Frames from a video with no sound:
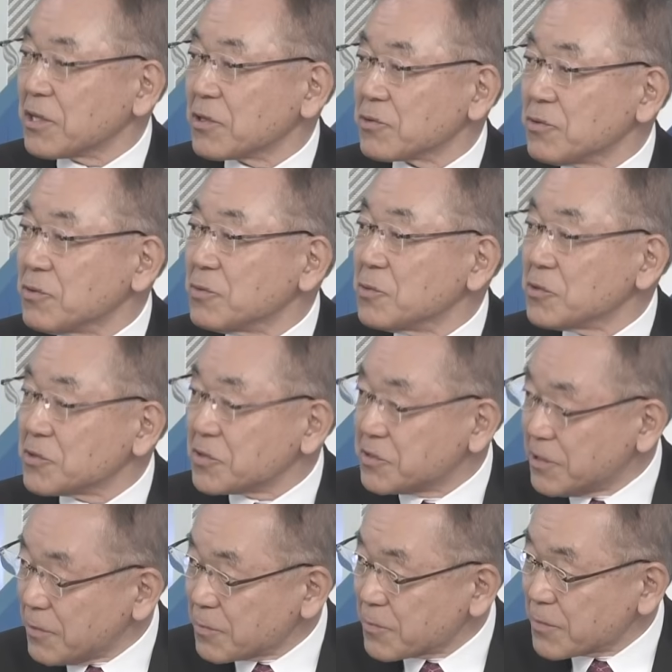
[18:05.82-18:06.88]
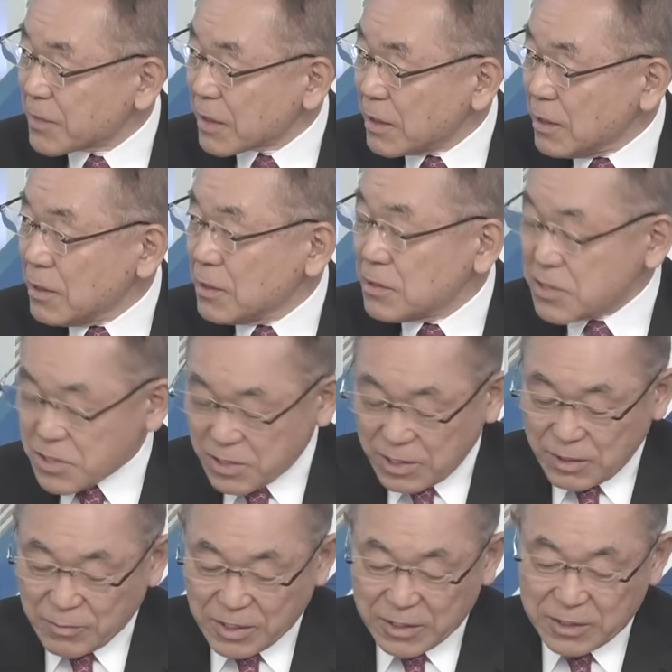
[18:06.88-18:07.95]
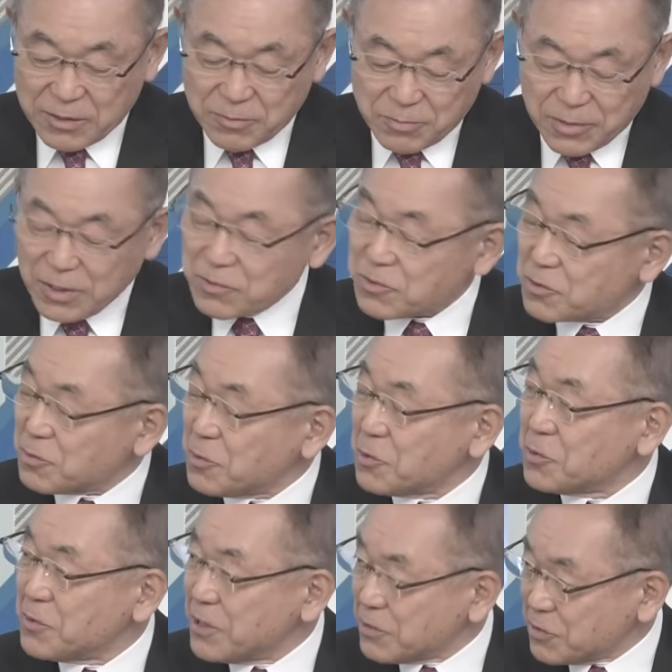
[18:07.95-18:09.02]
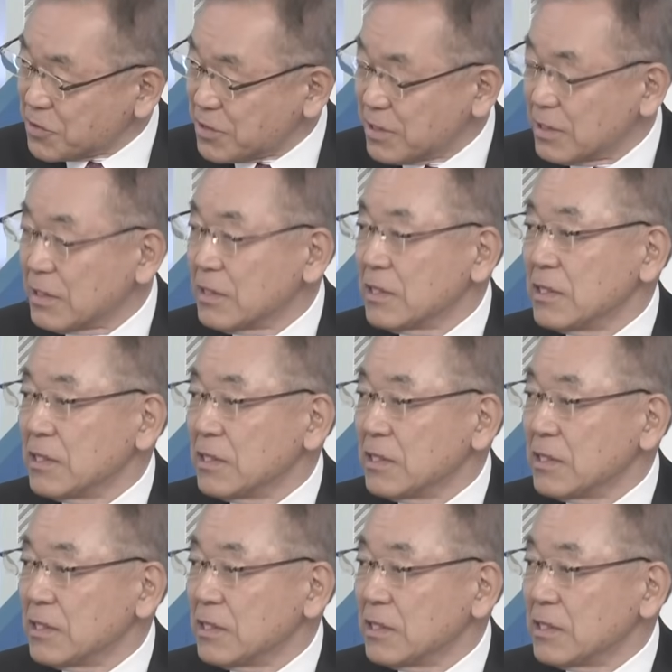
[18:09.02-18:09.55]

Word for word: だと思うんですね。ですからインバウンドも増えるし、